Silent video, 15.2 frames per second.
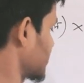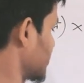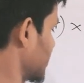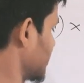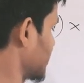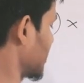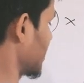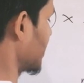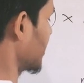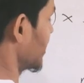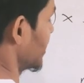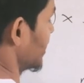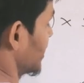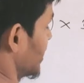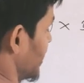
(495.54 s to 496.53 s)
আসিল কিতা
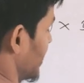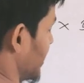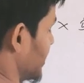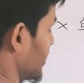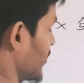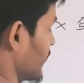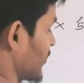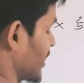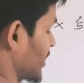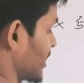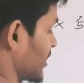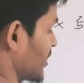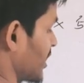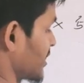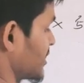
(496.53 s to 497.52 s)
এরিয়া অফ
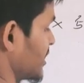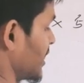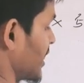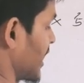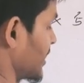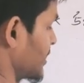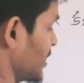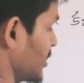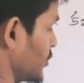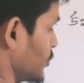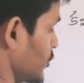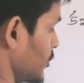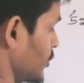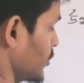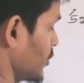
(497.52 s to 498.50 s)
রেক্টাঙ্গুল আসিল লেন্থ
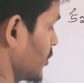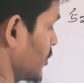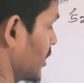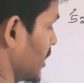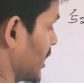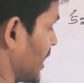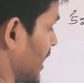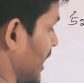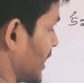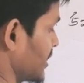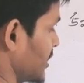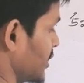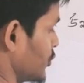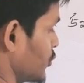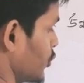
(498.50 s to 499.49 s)
ইন্টু লেন্থ
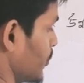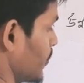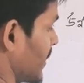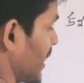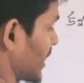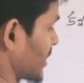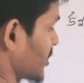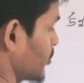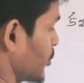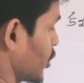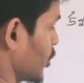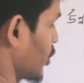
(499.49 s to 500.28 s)
ইনটু ব্রেথ মনে